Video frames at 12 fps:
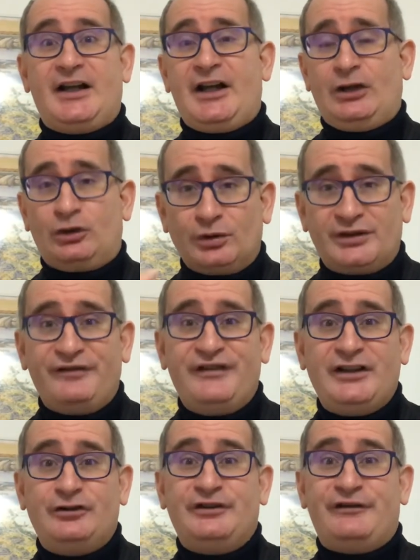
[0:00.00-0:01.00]
e tutti i
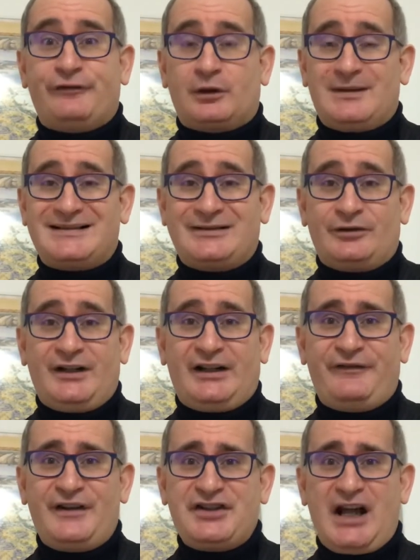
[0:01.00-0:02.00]
video di formazione che
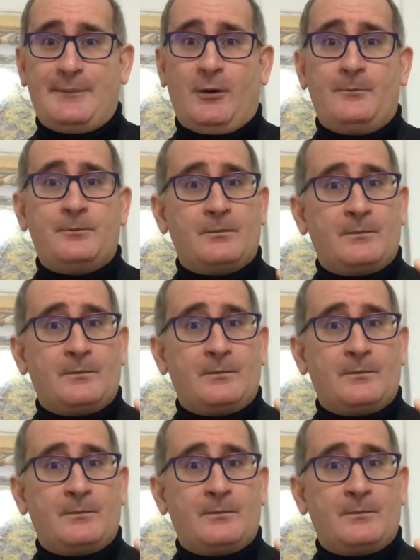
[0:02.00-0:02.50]
facciamo,